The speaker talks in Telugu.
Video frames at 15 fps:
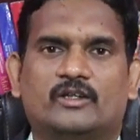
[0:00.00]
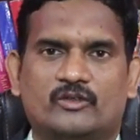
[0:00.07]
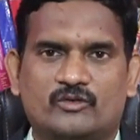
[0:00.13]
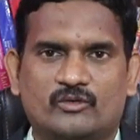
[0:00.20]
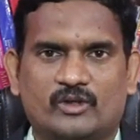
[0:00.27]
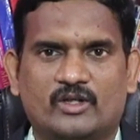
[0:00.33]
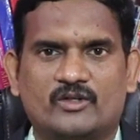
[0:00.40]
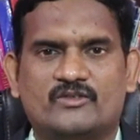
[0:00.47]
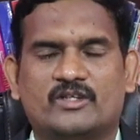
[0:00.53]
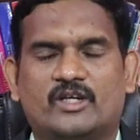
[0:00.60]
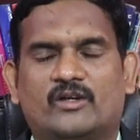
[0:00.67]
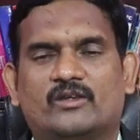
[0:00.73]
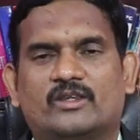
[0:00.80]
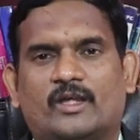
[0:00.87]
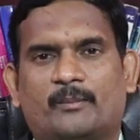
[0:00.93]
ఇన్సూరెన్స్
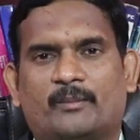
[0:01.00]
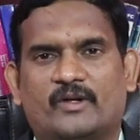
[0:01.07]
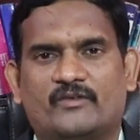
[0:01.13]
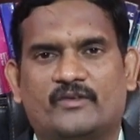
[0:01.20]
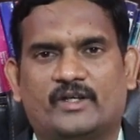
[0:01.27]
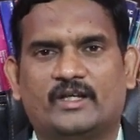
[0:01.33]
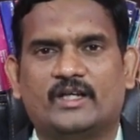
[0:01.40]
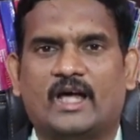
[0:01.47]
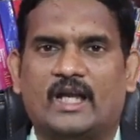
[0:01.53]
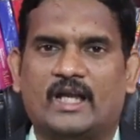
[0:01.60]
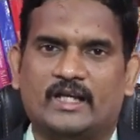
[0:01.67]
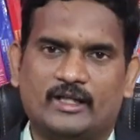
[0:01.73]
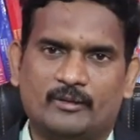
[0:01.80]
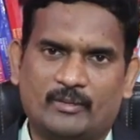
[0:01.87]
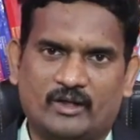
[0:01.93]
చేయడం తప్పనిసరి
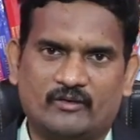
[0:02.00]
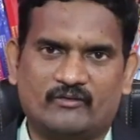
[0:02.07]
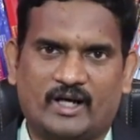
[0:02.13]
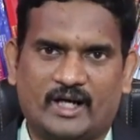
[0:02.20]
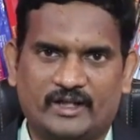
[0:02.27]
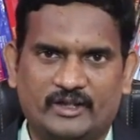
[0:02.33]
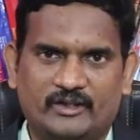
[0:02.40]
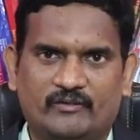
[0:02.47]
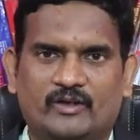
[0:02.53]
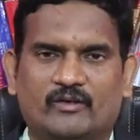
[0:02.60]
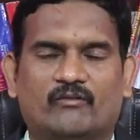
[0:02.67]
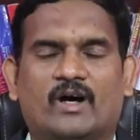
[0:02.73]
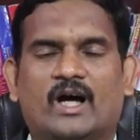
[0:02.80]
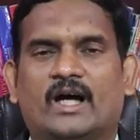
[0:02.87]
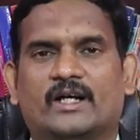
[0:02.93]
అలాగే మనం
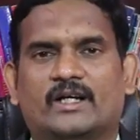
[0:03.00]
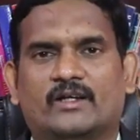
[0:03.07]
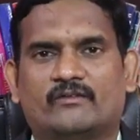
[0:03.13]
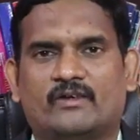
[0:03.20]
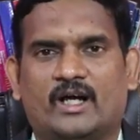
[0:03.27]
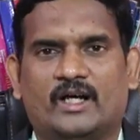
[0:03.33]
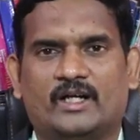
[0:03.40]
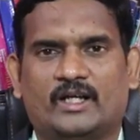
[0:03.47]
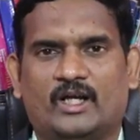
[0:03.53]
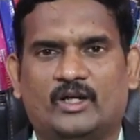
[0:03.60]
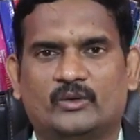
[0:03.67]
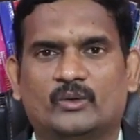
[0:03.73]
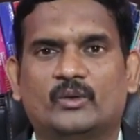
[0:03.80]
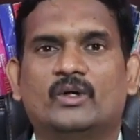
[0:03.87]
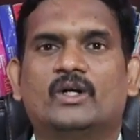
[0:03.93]
వాడేటువంటి వాహక
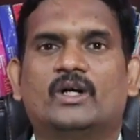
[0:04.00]
వాహనాలు